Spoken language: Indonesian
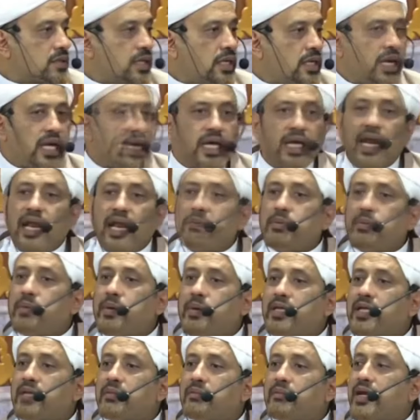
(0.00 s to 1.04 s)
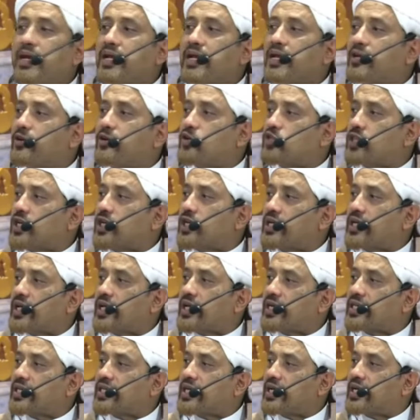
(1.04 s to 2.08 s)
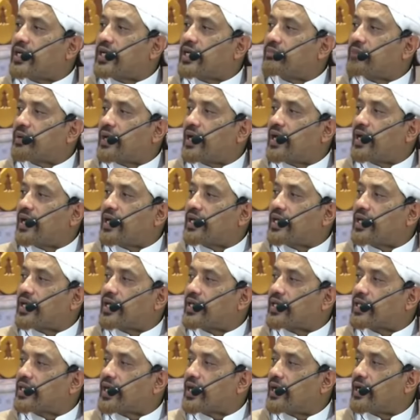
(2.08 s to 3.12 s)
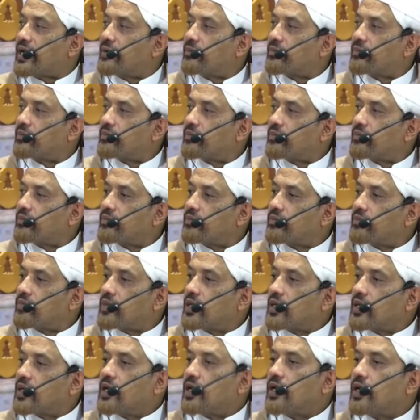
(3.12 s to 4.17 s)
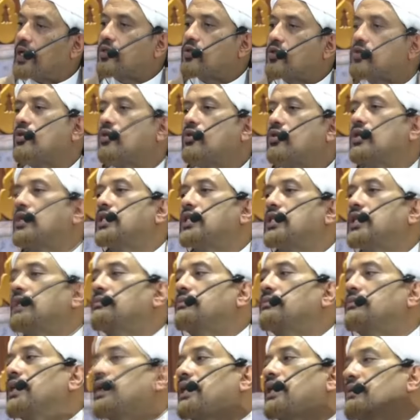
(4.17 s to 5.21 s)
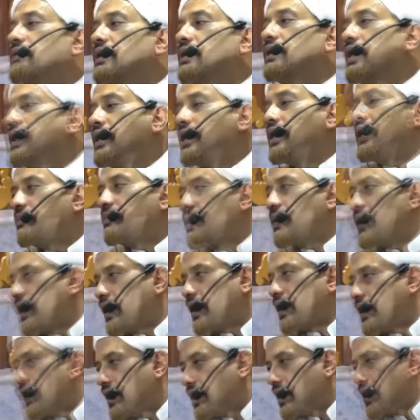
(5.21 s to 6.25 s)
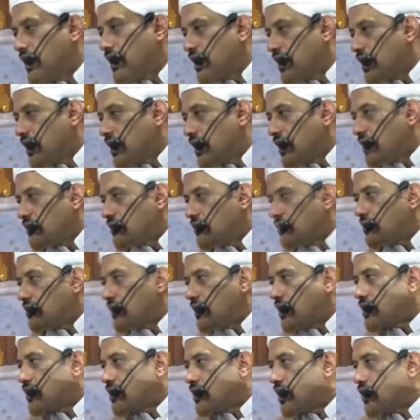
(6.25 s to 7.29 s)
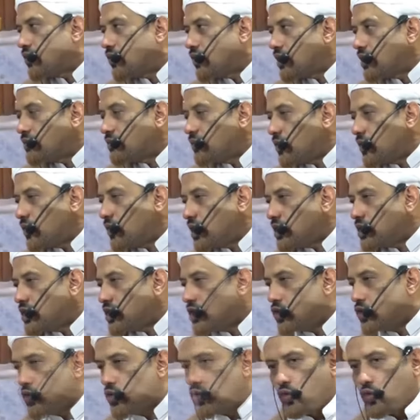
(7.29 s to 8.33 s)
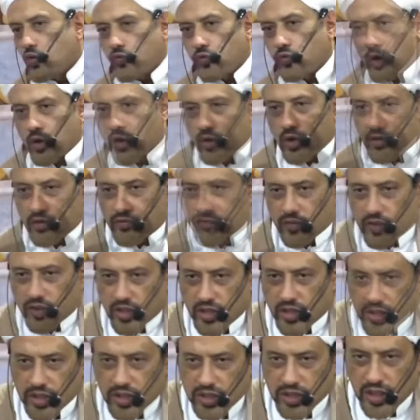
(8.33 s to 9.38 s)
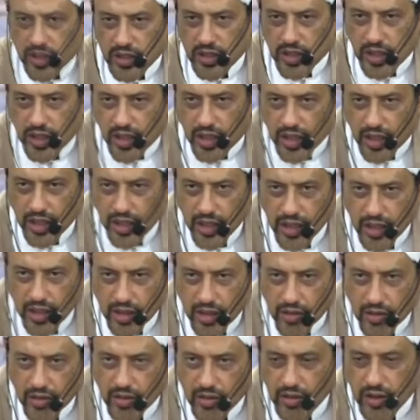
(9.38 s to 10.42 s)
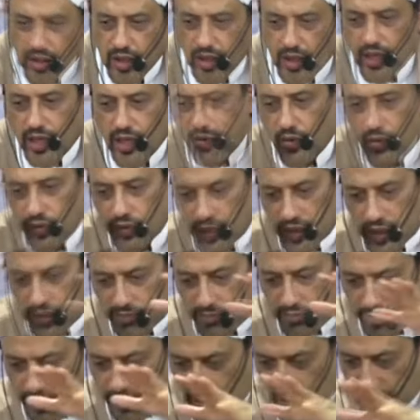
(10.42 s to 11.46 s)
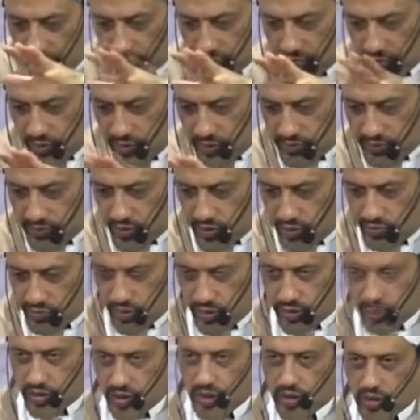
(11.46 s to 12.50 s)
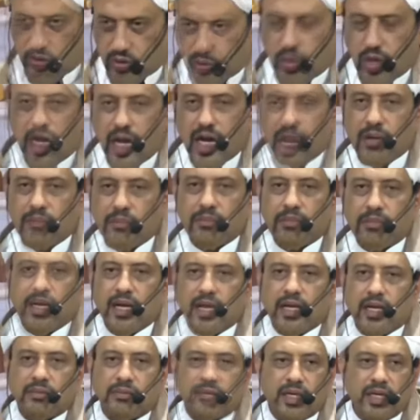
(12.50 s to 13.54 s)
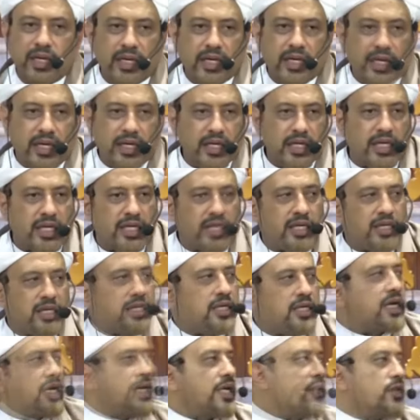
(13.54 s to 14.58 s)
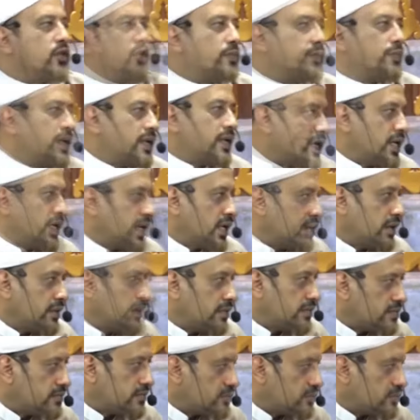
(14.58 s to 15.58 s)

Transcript: kira-kira lebih banyak mana dosanya kita dengan pahalanya kita ya terus kalau ditimbang gimana pak faman thaqulat mawazinuhu fahuwa fi 'isyatil Rodiah kalau yang berat berbobot itu amal kebaikannya dia kehidupannya